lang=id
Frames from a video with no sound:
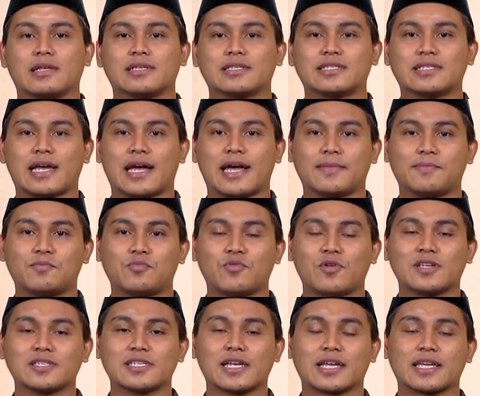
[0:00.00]
saat
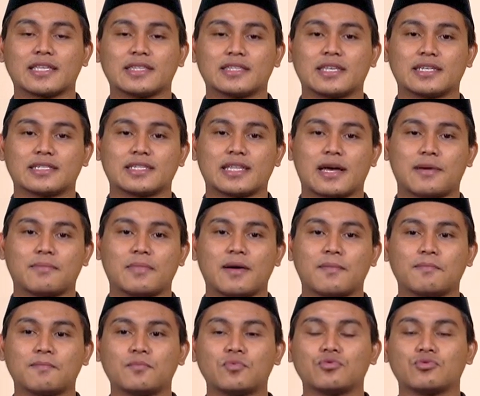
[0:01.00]
puasa kita tak
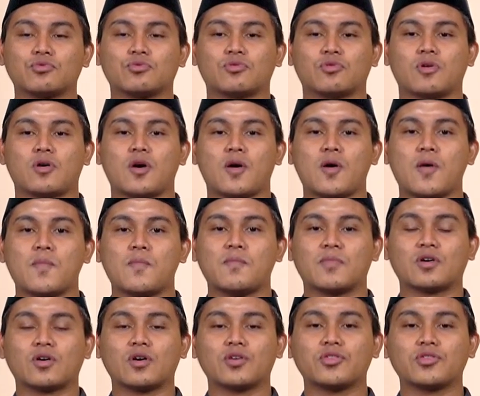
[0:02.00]
mampu
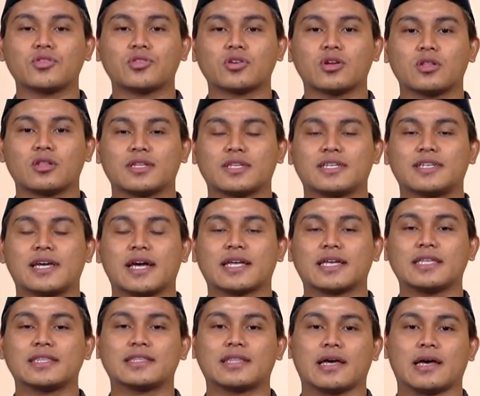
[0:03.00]
mengontrol lidah
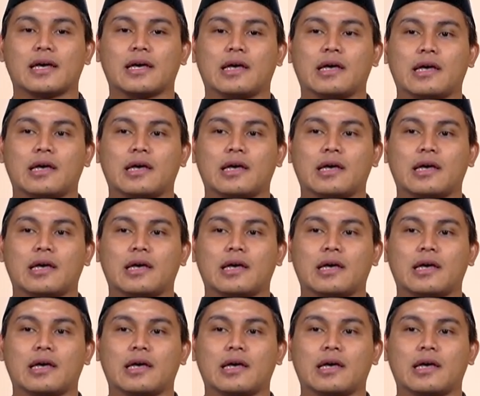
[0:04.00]
kita